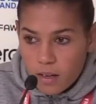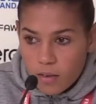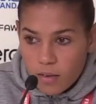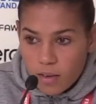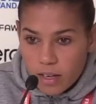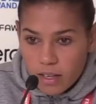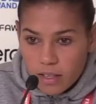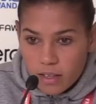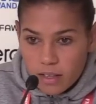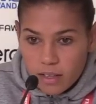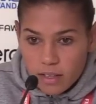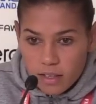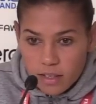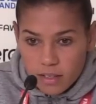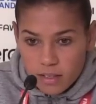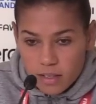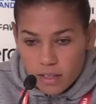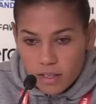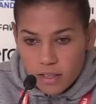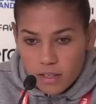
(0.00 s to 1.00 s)
واحد
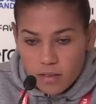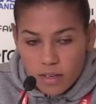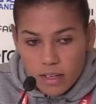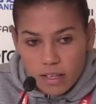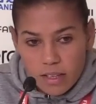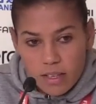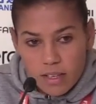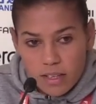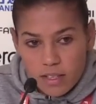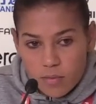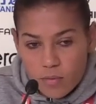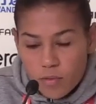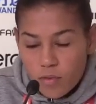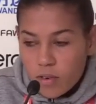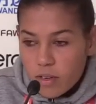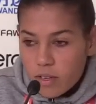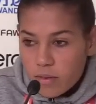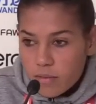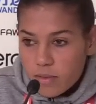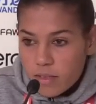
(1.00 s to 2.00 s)
ال... يعني واحد الاكسبو
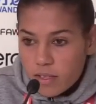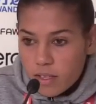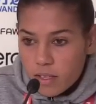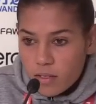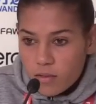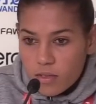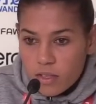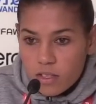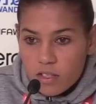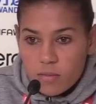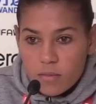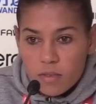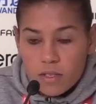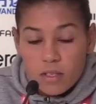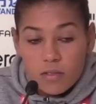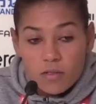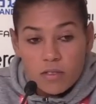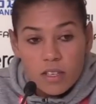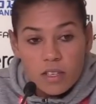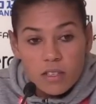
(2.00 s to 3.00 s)
اللي مزيان
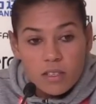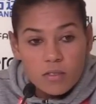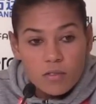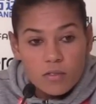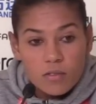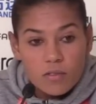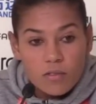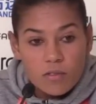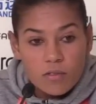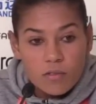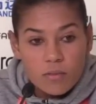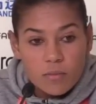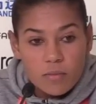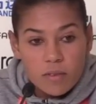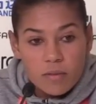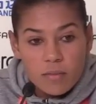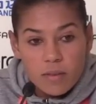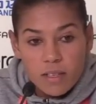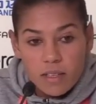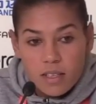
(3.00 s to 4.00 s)
وكنتمناو حتى حنا نكونوا من
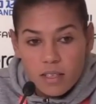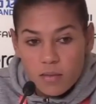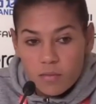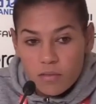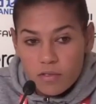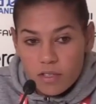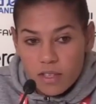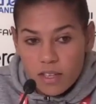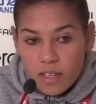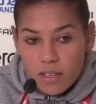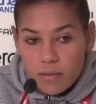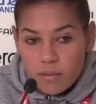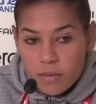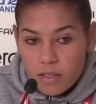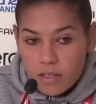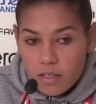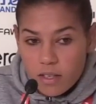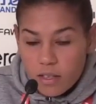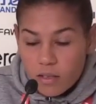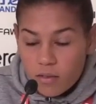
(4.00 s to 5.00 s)
بين هاد
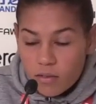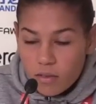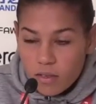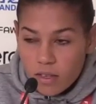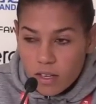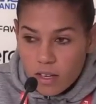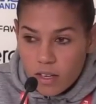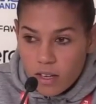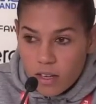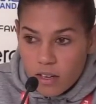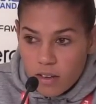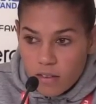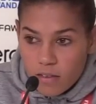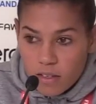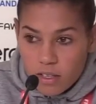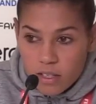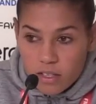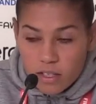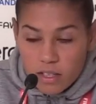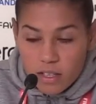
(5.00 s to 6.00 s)
المنتخبات هادو
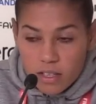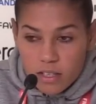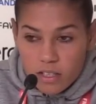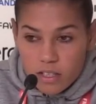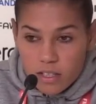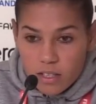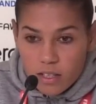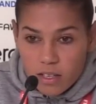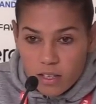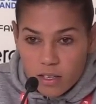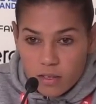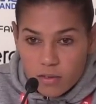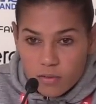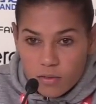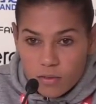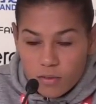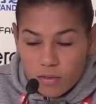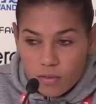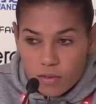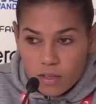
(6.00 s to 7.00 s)
فهادشي اللي جينا على
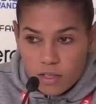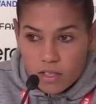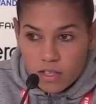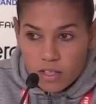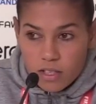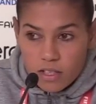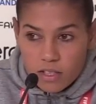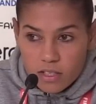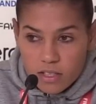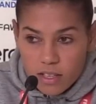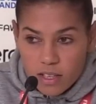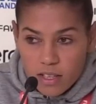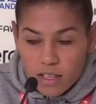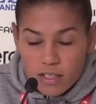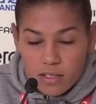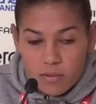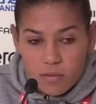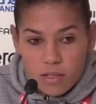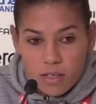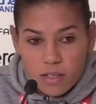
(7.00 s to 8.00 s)
ودو هادشي اللي جينا
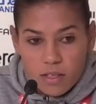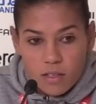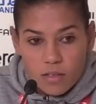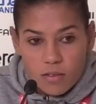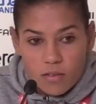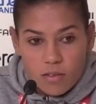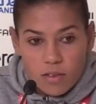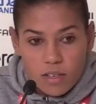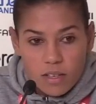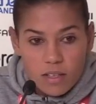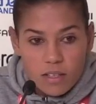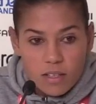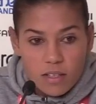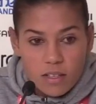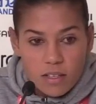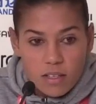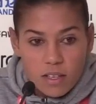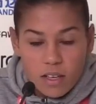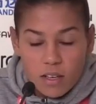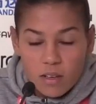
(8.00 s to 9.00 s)
عازمين نديرو
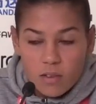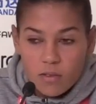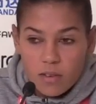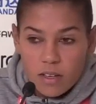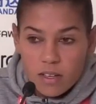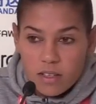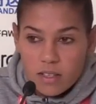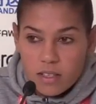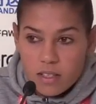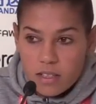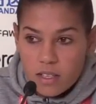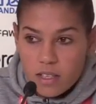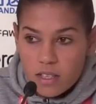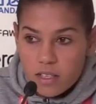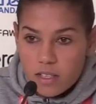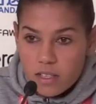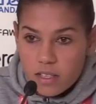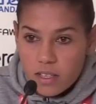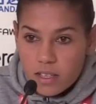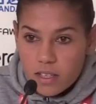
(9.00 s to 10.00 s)
اننا نحقوا واحد
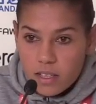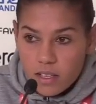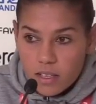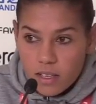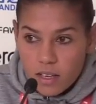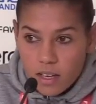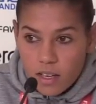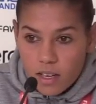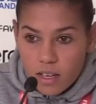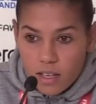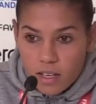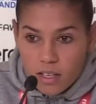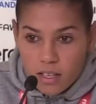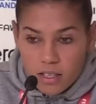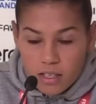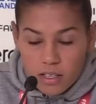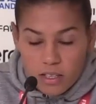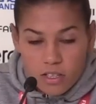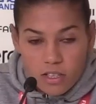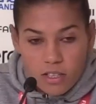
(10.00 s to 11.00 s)
النتائج اللي
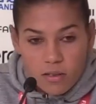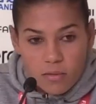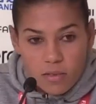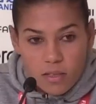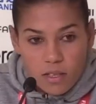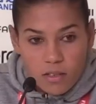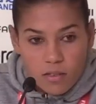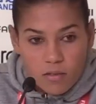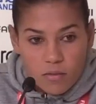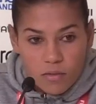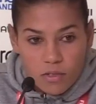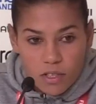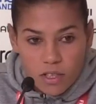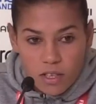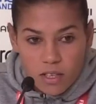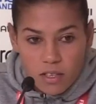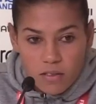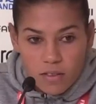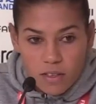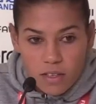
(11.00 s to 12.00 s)
ايجابيه
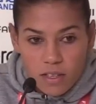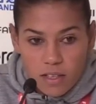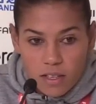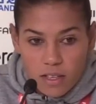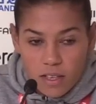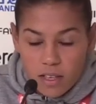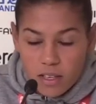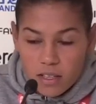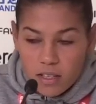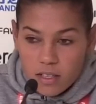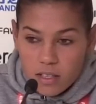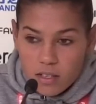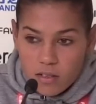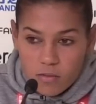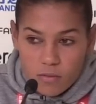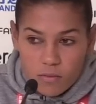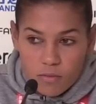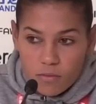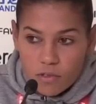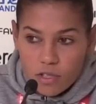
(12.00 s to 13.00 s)
ومشرفه لينا حنايا
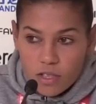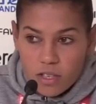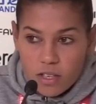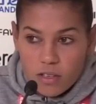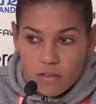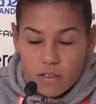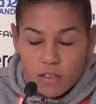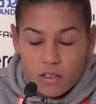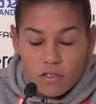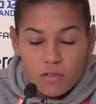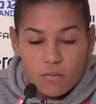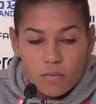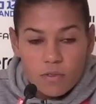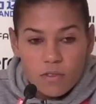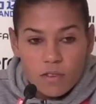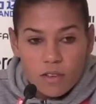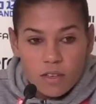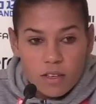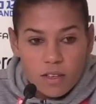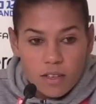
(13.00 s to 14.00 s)
ومشرفه
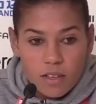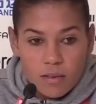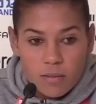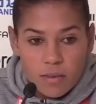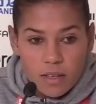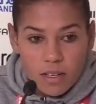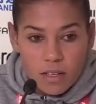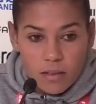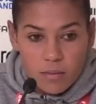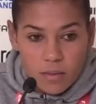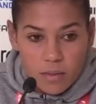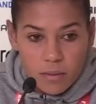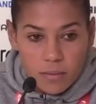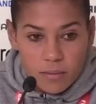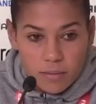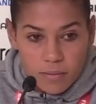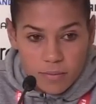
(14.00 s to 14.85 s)
للجمهور المغربي